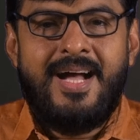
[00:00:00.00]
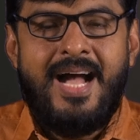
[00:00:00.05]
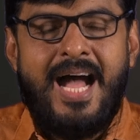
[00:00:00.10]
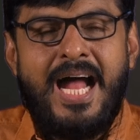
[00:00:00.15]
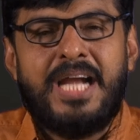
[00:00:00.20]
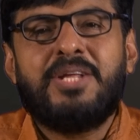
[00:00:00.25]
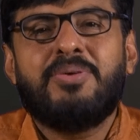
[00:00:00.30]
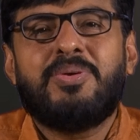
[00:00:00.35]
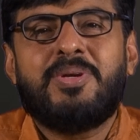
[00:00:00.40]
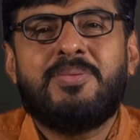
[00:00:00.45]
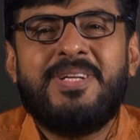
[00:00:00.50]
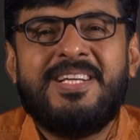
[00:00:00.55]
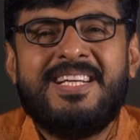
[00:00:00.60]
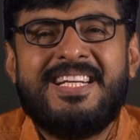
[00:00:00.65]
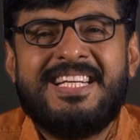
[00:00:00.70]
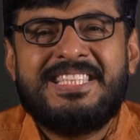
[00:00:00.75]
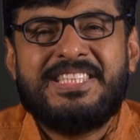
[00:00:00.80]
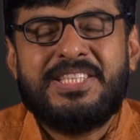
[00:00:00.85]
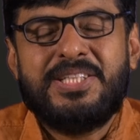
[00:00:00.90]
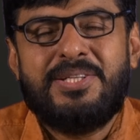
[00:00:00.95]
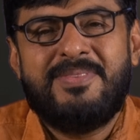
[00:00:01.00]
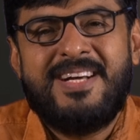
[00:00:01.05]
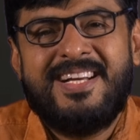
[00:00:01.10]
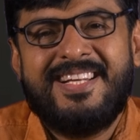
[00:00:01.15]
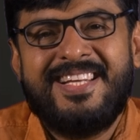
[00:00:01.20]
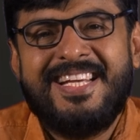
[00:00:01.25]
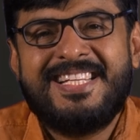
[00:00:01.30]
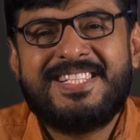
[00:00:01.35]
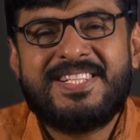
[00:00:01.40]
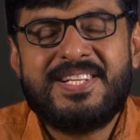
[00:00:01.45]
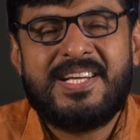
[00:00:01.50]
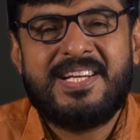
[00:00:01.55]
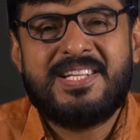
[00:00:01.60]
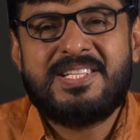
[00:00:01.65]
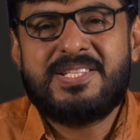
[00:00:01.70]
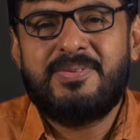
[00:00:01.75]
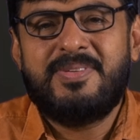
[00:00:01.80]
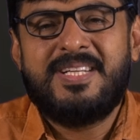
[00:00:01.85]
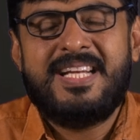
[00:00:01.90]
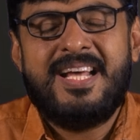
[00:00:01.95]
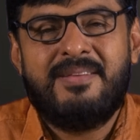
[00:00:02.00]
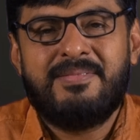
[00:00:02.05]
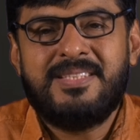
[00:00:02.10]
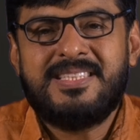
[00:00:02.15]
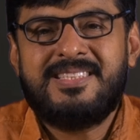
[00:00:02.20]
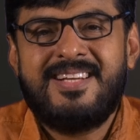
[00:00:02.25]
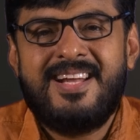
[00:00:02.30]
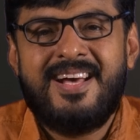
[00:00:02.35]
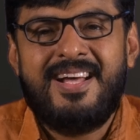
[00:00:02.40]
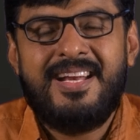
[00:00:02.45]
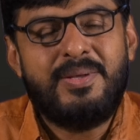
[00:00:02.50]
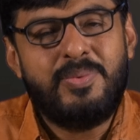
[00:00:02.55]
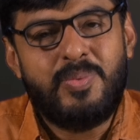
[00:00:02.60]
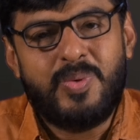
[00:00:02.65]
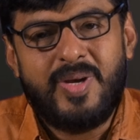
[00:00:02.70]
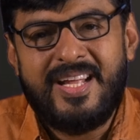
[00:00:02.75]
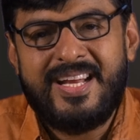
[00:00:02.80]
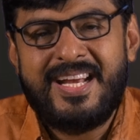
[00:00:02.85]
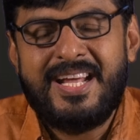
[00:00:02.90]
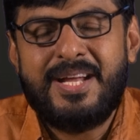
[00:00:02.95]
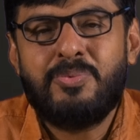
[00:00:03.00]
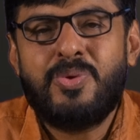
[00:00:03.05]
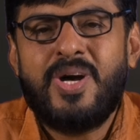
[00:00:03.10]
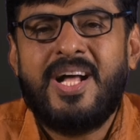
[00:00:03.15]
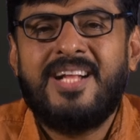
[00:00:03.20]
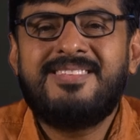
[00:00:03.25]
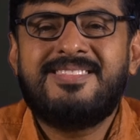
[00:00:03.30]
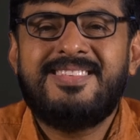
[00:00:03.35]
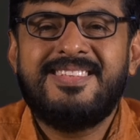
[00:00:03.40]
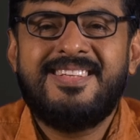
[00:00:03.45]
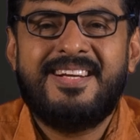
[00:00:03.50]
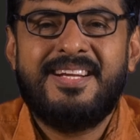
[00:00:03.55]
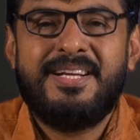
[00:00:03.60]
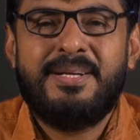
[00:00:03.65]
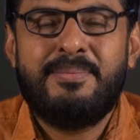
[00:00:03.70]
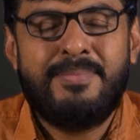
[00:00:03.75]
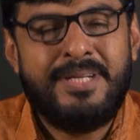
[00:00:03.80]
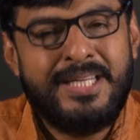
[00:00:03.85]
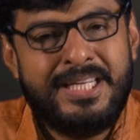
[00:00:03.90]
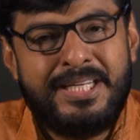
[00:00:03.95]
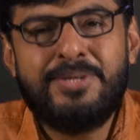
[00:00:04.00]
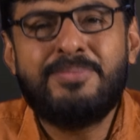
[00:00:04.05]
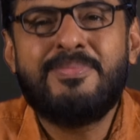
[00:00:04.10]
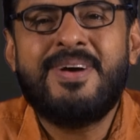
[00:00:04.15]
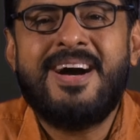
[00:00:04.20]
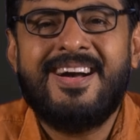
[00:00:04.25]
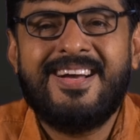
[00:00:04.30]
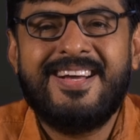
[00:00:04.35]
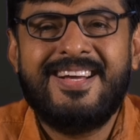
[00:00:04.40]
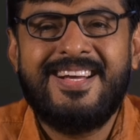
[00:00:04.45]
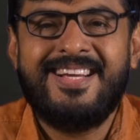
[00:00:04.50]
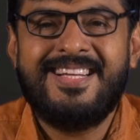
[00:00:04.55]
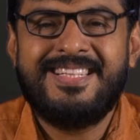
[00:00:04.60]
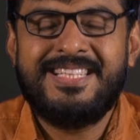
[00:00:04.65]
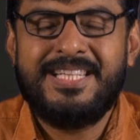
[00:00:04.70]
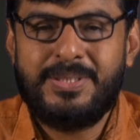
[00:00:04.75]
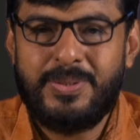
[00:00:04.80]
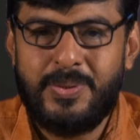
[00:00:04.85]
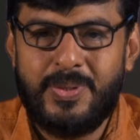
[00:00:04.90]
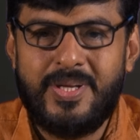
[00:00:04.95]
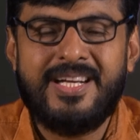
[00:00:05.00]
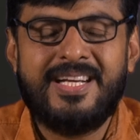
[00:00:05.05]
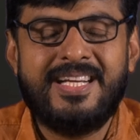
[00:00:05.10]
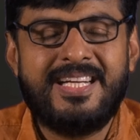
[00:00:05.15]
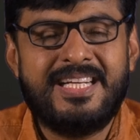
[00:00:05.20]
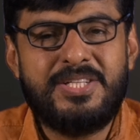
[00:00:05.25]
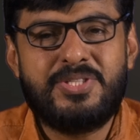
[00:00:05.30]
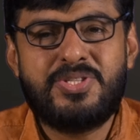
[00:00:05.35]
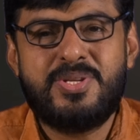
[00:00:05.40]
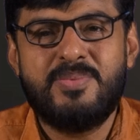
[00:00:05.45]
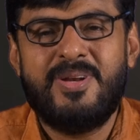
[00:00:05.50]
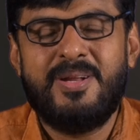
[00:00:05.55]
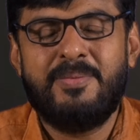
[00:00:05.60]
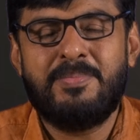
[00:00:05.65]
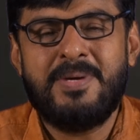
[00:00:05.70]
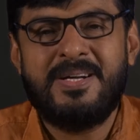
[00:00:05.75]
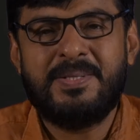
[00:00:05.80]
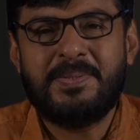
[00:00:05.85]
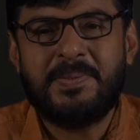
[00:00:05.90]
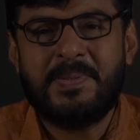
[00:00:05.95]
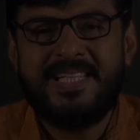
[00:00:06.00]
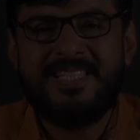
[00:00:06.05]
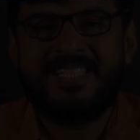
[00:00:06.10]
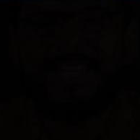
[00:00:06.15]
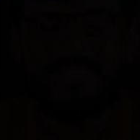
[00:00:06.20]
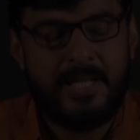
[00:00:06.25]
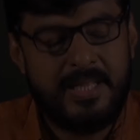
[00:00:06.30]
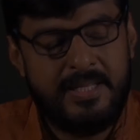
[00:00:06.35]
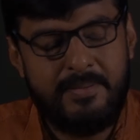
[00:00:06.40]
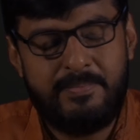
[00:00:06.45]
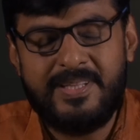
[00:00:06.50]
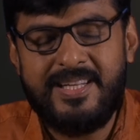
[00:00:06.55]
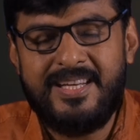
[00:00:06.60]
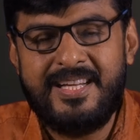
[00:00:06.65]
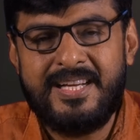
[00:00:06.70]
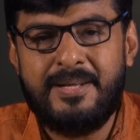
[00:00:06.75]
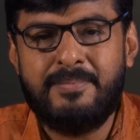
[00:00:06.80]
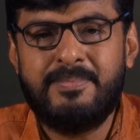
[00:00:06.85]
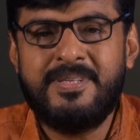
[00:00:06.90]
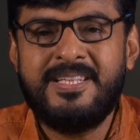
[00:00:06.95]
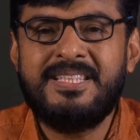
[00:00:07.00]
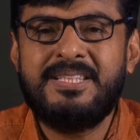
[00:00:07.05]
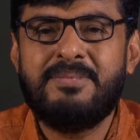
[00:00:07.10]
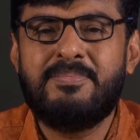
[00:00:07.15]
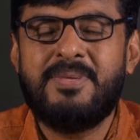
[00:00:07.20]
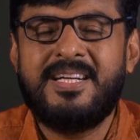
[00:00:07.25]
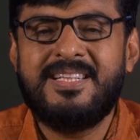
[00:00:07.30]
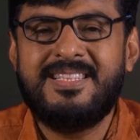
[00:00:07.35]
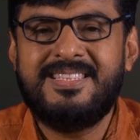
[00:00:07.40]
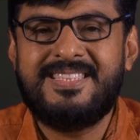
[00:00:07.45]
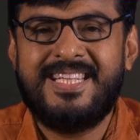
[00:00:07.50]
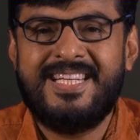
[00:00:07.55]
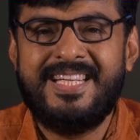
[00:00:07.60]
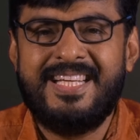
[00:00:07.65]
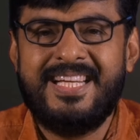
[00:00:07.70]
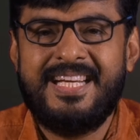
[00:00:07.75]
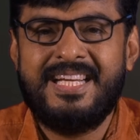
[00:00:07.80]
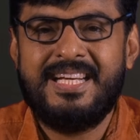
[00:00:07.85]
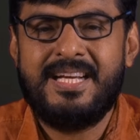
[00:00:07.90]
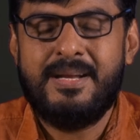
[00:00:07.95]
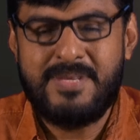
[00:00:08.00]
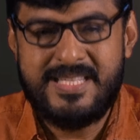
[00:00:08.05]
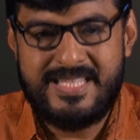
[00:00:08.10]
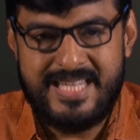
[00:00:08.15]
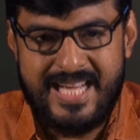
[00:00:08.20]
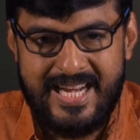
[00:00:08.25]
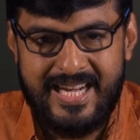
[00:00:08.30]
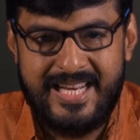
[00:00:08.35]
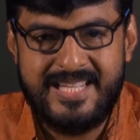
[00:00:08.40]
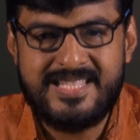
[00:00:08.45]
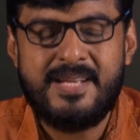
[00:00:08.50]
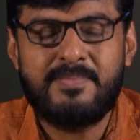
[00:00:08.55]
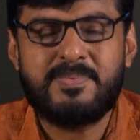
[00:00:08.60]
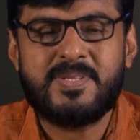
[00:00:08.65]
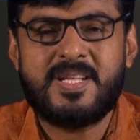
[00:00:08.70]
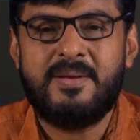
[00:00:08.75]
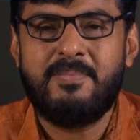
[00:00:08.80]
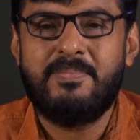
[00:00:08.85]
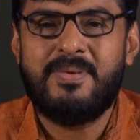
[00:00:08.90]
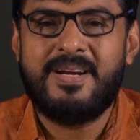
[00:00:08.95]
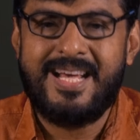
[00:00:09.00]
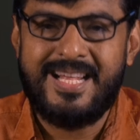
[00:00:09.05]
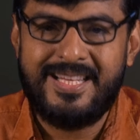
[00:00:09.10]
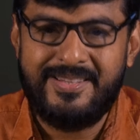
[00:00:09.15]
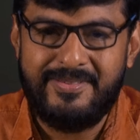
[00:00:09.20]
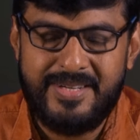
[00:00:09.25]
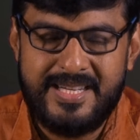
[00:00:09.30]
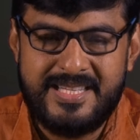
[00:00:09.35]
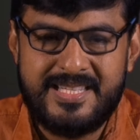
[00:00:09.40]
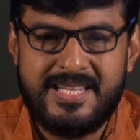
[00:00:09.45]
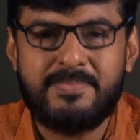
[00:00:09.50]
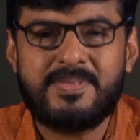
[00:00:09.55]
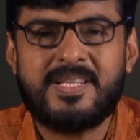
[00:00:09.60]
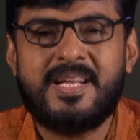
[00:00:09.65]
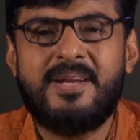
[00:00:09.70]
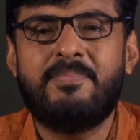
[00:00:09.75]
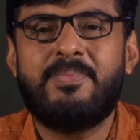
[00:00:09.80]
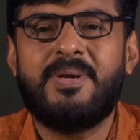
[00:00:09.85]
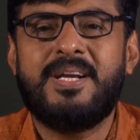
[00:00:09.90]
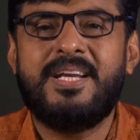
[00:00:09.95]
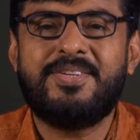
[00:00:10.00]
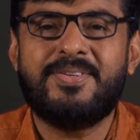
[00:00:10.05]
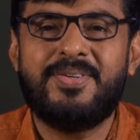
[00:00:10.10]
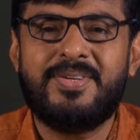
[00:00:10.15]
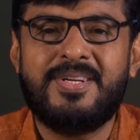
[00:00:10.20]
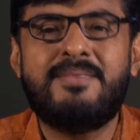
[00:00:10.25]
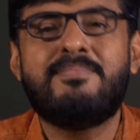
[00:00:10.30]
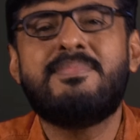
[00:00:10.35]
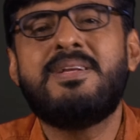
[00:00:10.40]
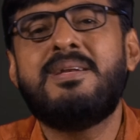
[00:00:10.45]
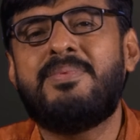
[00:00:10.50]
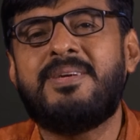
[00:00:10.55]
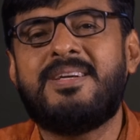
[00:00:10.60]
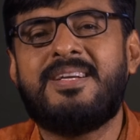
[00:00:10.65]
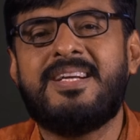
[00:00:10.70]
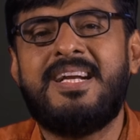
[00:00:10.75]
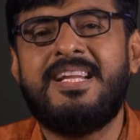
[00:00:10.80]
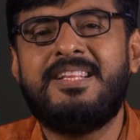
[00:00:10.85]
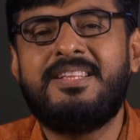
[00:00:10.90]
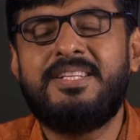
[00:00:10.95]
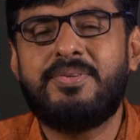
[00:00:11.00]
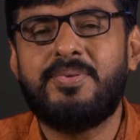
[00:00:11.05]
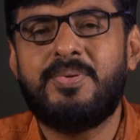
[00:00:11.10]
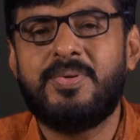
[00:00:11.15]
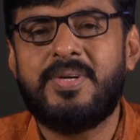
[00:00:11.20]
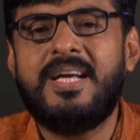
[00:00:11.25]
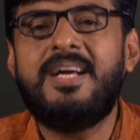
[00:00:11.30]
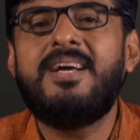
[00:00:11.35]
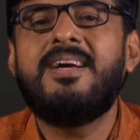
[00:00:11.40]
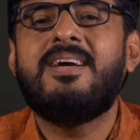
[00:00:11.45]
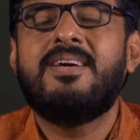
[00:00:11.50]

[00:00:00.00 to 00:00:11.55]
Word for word: ஆண்டவரும் உலக ரட்சகருமாக இயேசு கிறிஸ்துவ நாமத்தினாலே உங்களை நான் வாழ்த்துகிறேன் மீண்டுமாக இந்த தொடர் நிகழ்ச்சி மூலமாக உங்களை சந்திப்பதிலே நான் மிகுந்த மகிழ்ச்சி அடைகிறேன் நம்ம சேனலை சப்ஸ்கிரைப் பண்ணாதவங்க சப்ஸ்கிரைப் பண்ணிக்கோங்க பெல் பட்டன் அழுத்திக்கோங்க